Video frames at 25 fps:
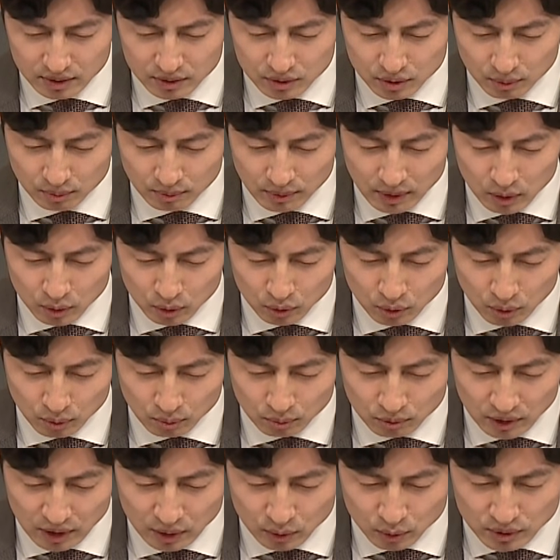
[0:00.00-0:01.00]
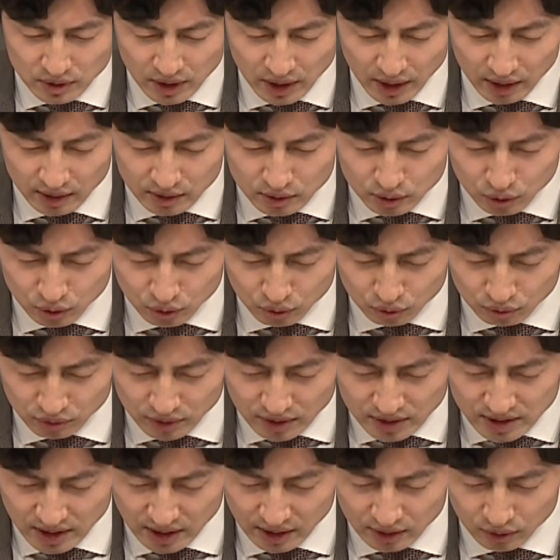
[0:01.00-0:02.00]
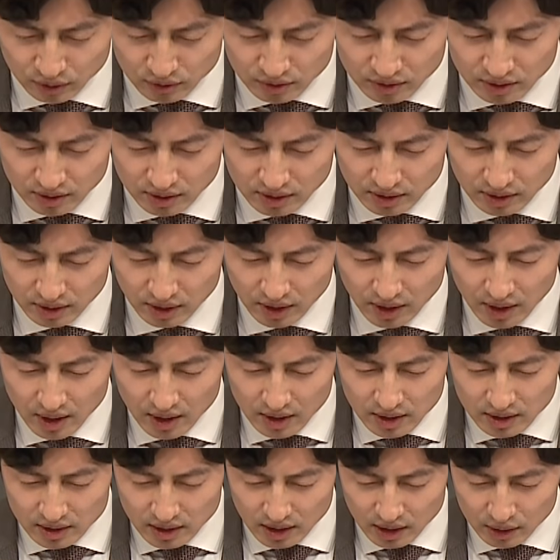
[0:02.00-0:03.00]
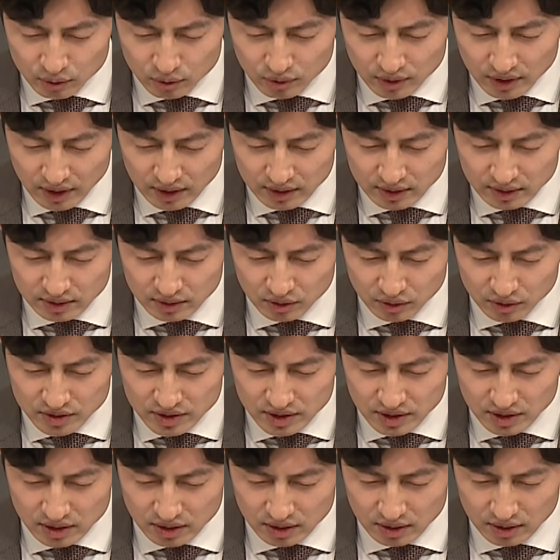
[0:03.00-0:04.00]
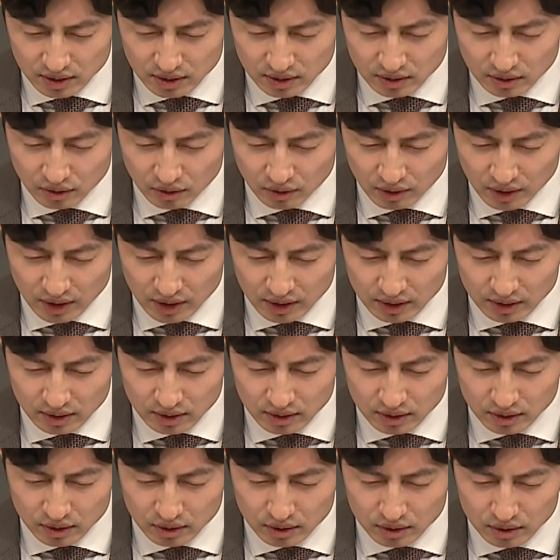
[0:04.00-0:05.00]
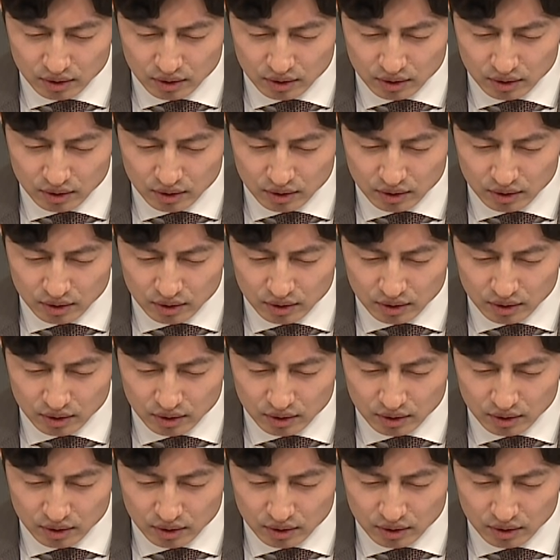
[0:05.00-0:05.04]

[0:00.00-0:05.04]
정말로 너무나도 사랑스러운 우리 자녀들을 양육하는 것이 여간